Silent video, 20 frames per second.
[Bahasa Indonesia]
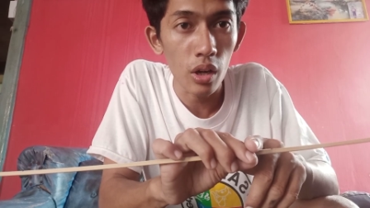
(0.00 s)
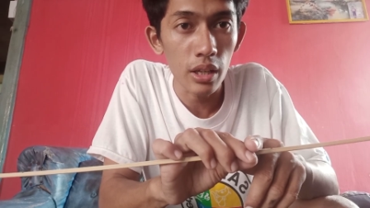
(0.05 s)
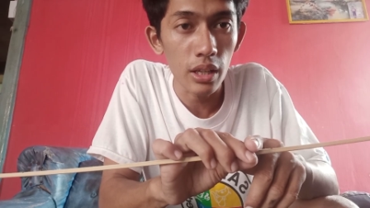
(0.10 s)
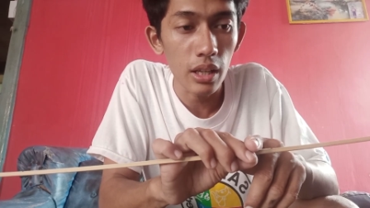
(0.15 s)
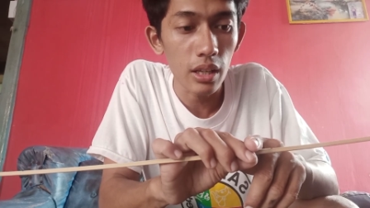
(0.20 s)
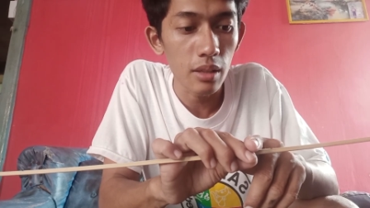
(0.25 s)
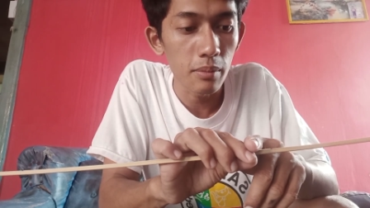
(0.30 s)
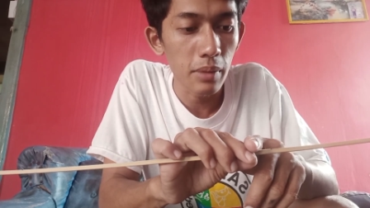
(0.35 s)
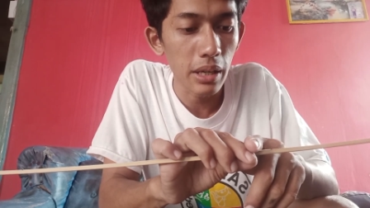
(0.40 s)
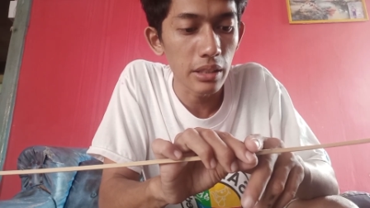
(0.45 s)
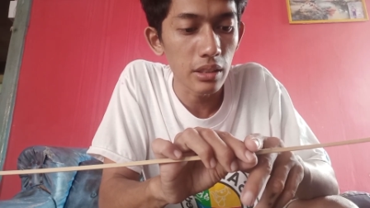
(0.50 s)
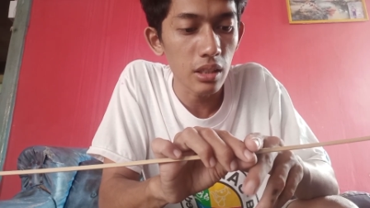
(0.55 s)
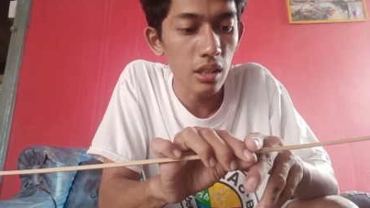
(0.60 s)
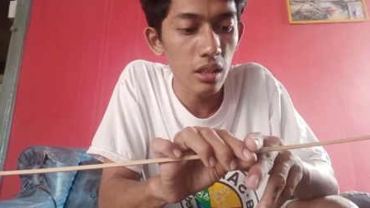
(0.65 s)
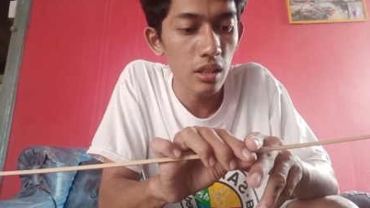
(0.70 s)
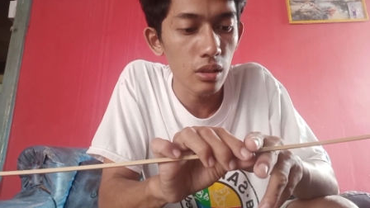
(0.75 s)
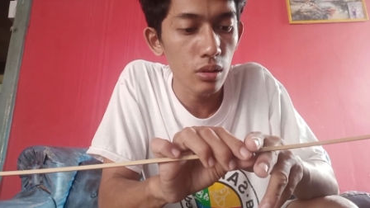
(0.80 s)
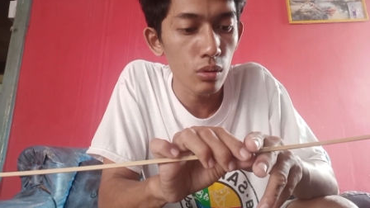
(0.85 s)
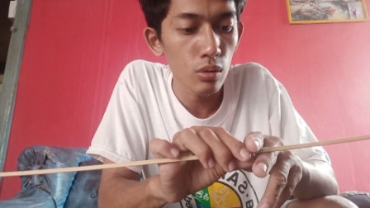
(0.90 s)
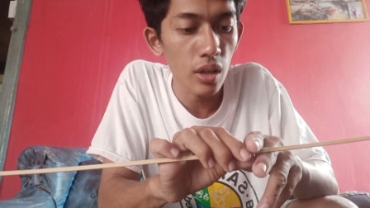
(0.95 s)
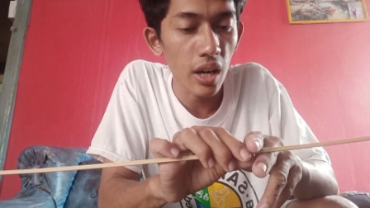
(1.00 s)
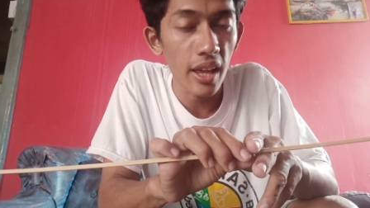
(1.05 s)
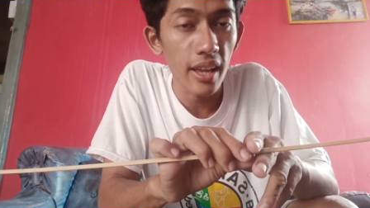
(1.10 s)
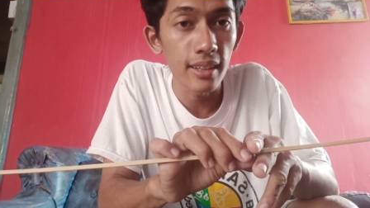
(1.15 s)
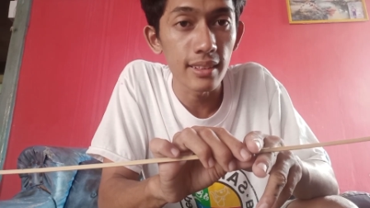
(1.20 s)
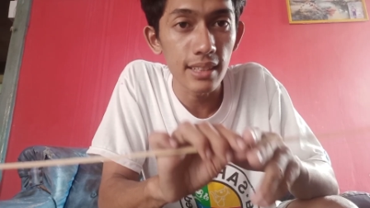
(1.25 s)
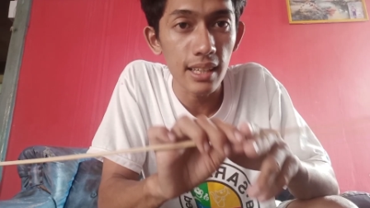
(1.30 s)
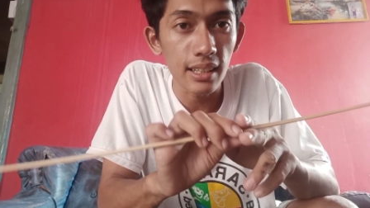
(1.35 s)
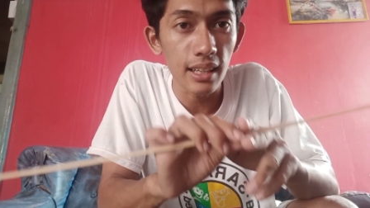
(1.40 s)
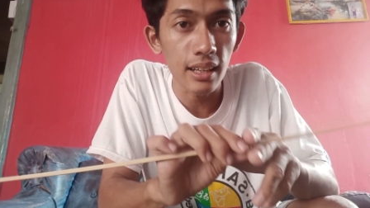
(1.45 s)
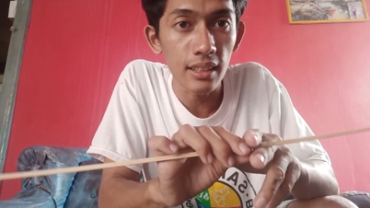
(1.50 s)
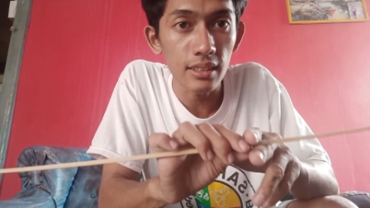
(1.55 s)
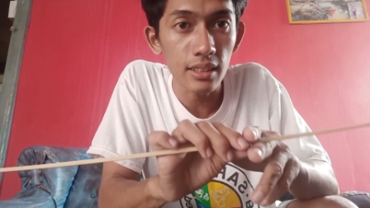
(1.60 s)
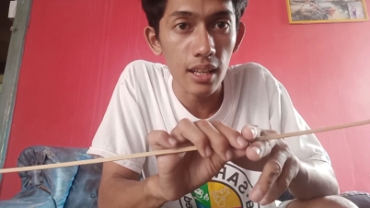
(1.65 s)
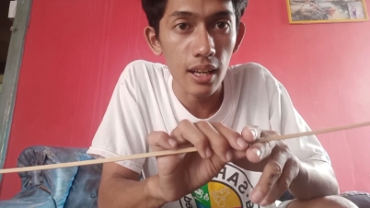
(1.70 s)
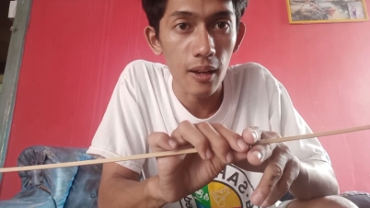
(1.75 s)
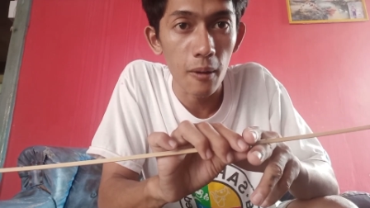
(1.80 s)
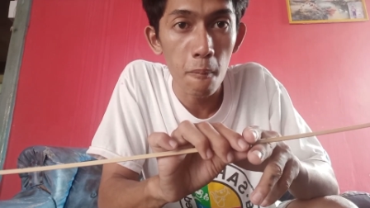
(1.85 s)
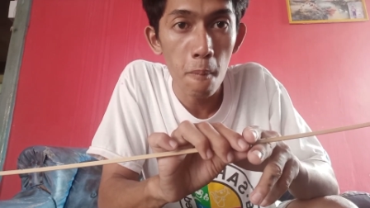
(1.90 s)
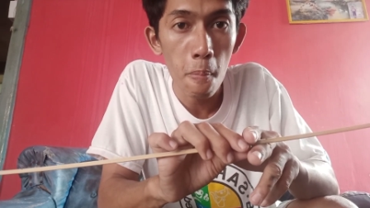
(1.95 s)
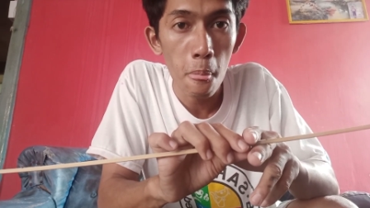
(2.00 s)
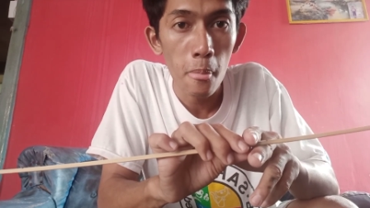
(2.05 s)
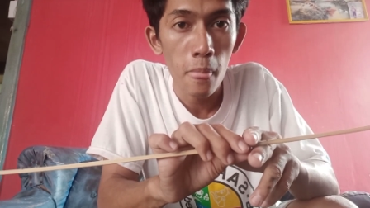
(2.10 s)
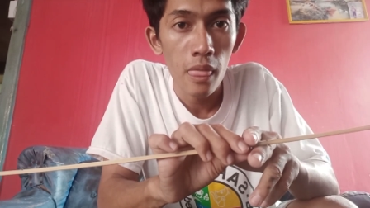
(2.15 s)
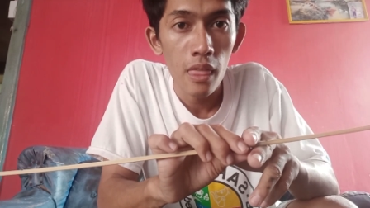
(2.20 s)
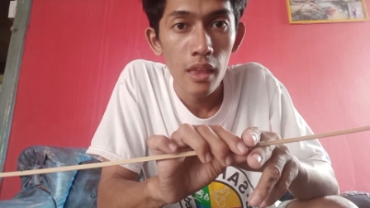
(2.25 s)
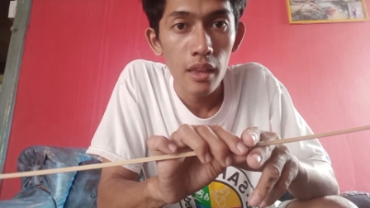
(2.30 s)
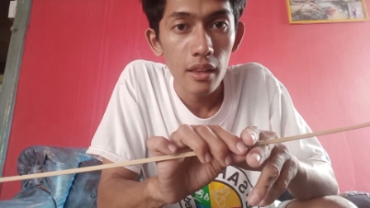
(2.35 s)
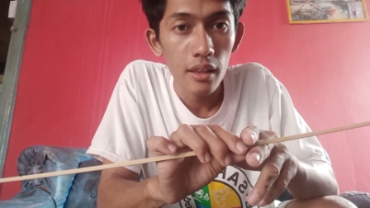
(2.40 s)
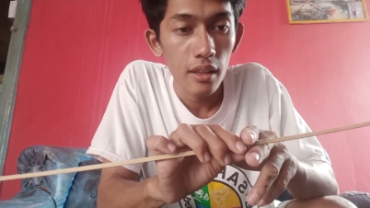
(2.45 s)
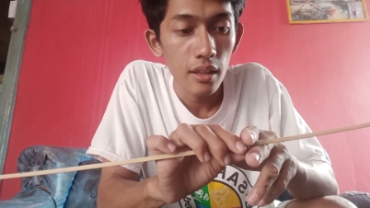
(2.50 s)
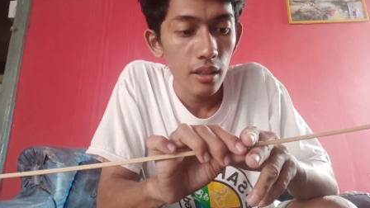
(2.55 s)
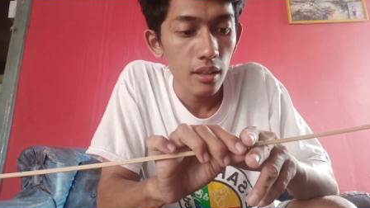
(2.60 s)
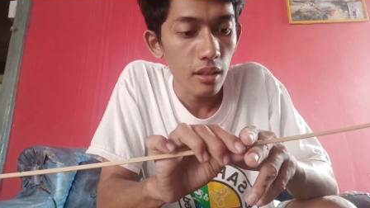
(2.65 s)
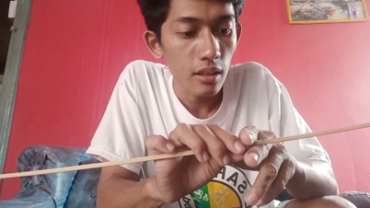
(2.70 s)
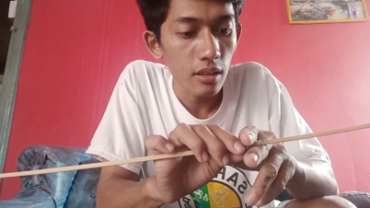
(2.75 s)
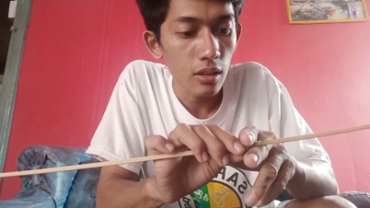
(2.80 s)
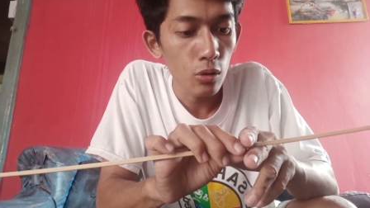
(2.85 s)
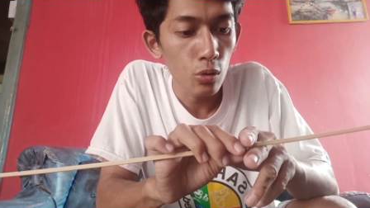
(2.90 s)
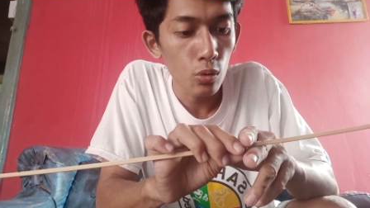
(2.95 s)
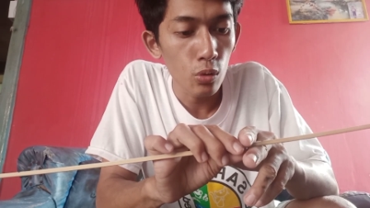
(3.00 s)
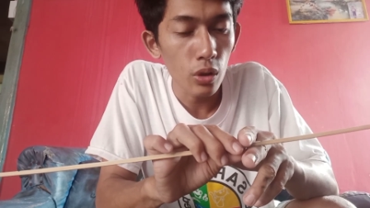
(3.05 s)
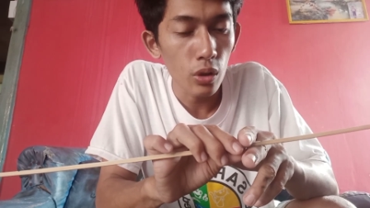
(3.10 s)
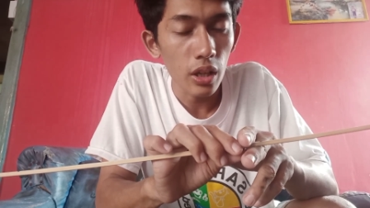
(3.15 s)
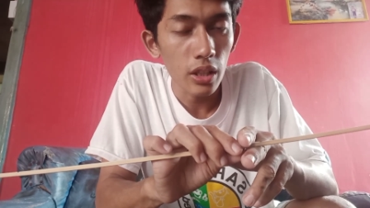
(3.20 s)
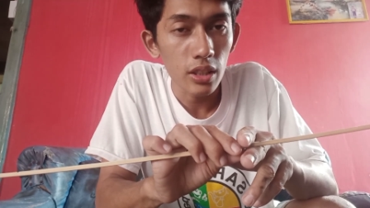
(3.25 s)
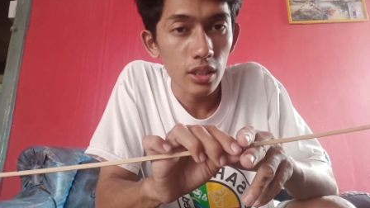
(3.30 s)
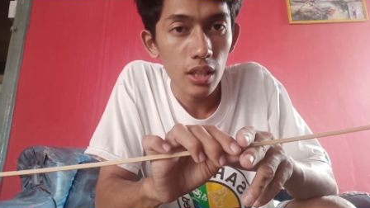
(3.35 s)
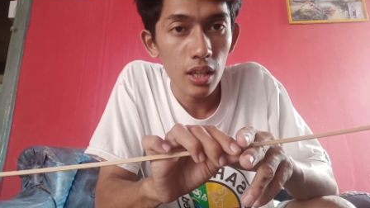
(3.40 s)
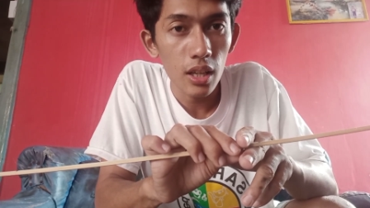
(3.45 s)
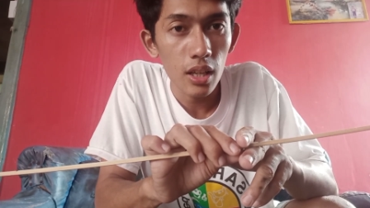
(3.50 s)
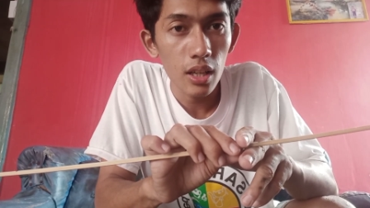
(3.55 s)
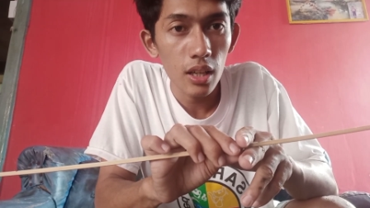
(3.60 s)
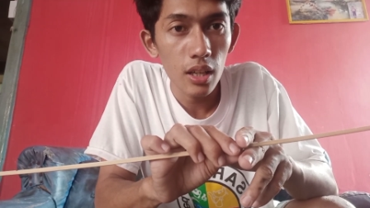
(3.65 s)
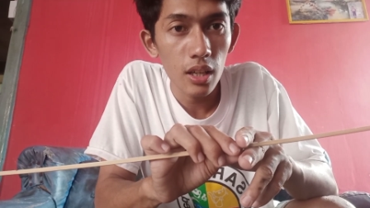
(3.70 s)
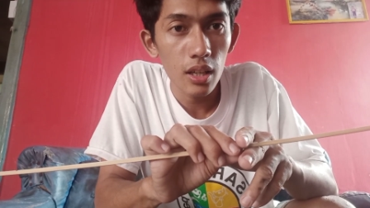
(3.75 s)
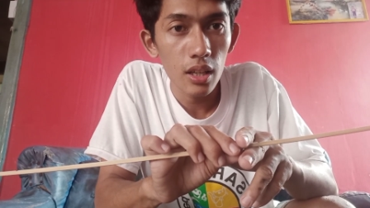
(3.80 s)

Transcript: orang Kalimantan itu kelayang Jakarta karena ukurannya